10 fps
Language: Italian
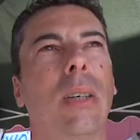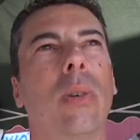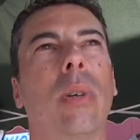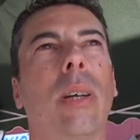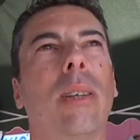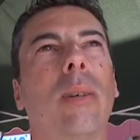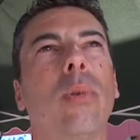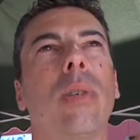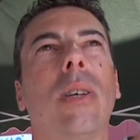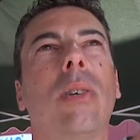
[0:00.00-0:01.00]
una
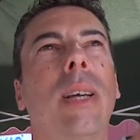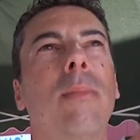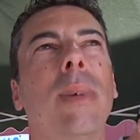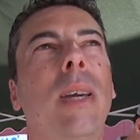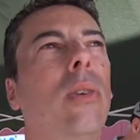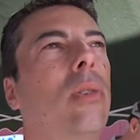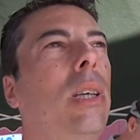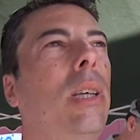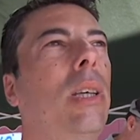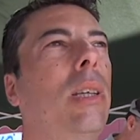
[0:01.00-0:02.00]
retribuzione almeno
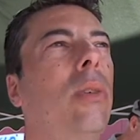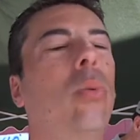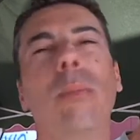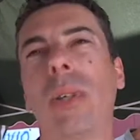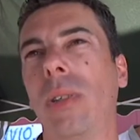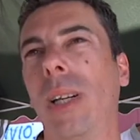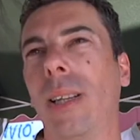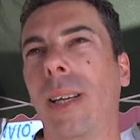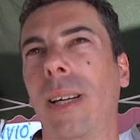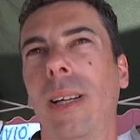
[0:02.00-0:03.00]
di, di due
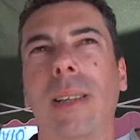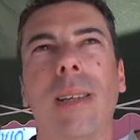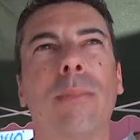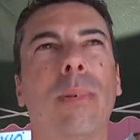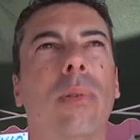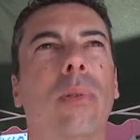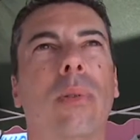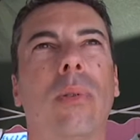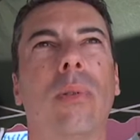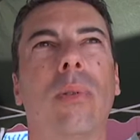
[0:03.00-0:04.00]
mensilità tempo,
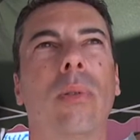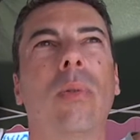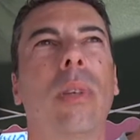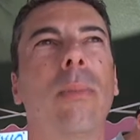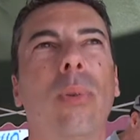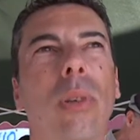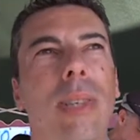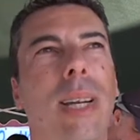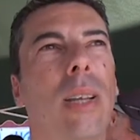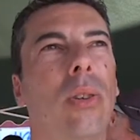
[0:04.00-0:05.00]
in un tempo
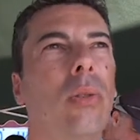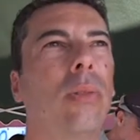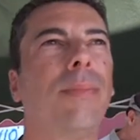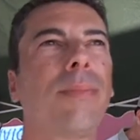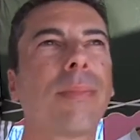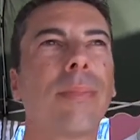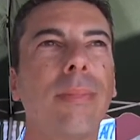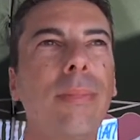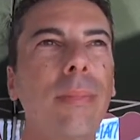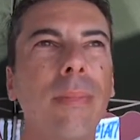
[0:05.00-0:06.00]
ristretto
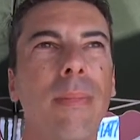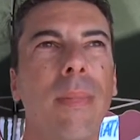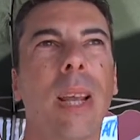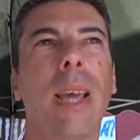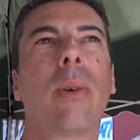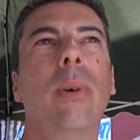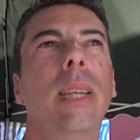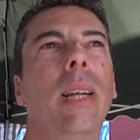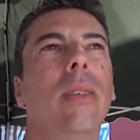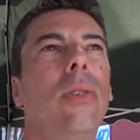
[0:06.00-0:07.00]
e
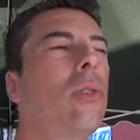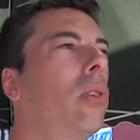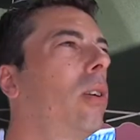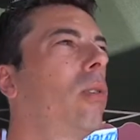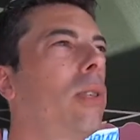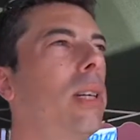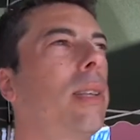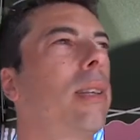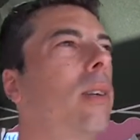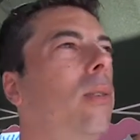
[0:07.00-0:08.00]
quindi la decisione nostra è
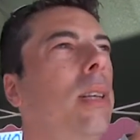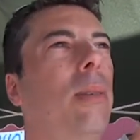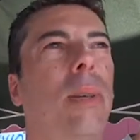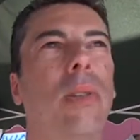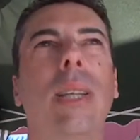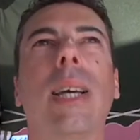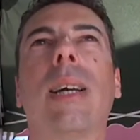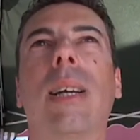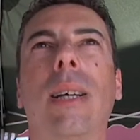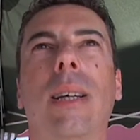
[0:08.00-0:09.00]
stata quella di
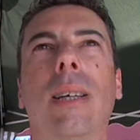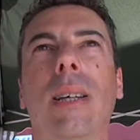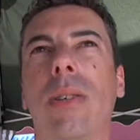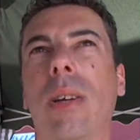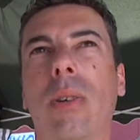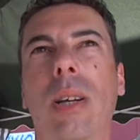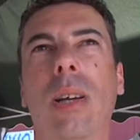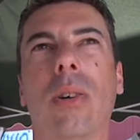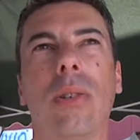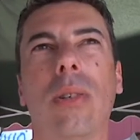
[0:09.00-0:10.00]
presidiare all'esterno del
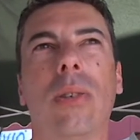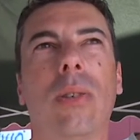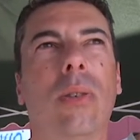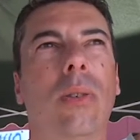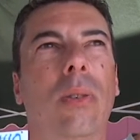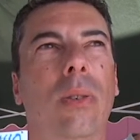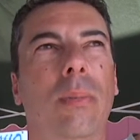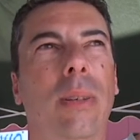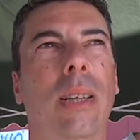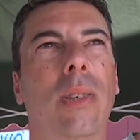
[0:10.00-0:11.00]
negozio
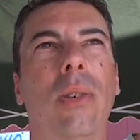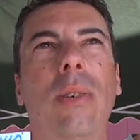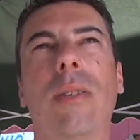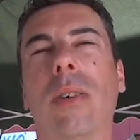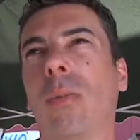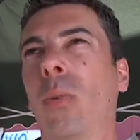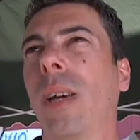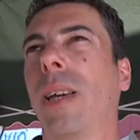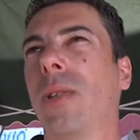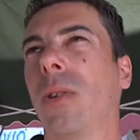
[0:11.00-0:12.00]
perché ci veniva
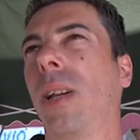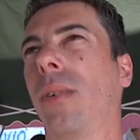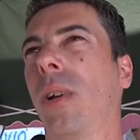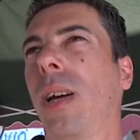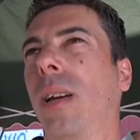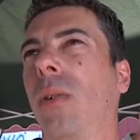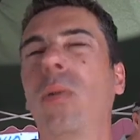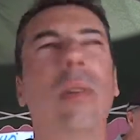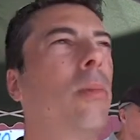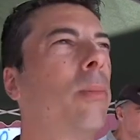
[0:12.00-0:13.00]
comunque chiesto di lavorare
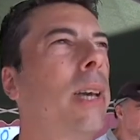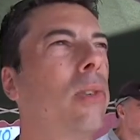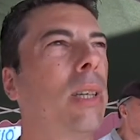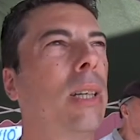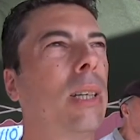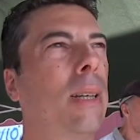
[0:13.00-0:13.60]
l'ultimo mese